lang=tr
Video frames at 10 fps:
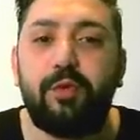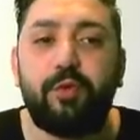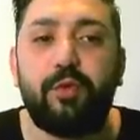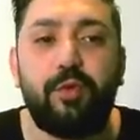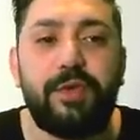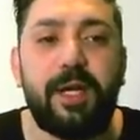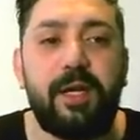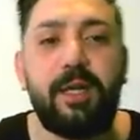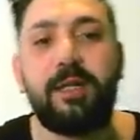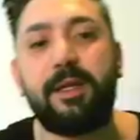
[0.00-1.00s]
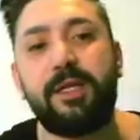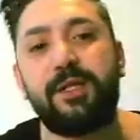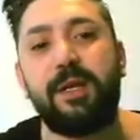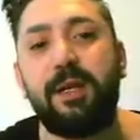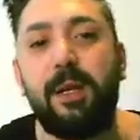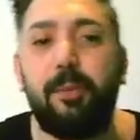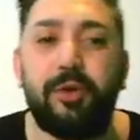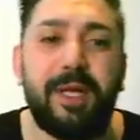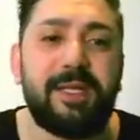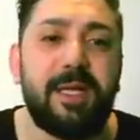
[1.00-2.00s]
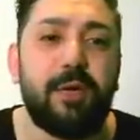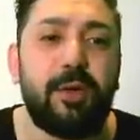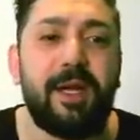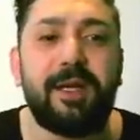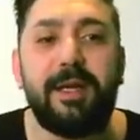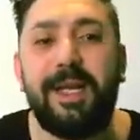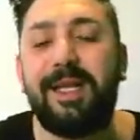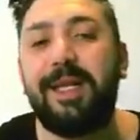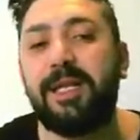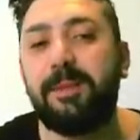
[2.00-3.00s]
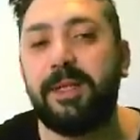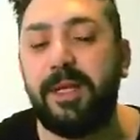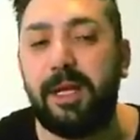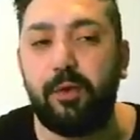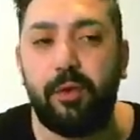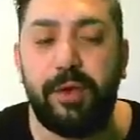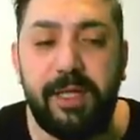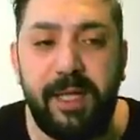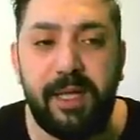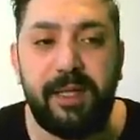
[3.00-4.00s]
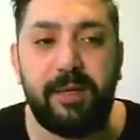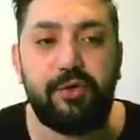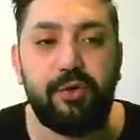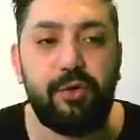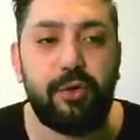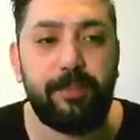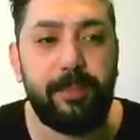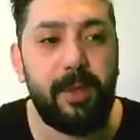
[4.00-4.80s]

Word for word: tutunursak arkadaşlar potansiyel olarak 57.000'lere doğru gider diye düşünüyorum.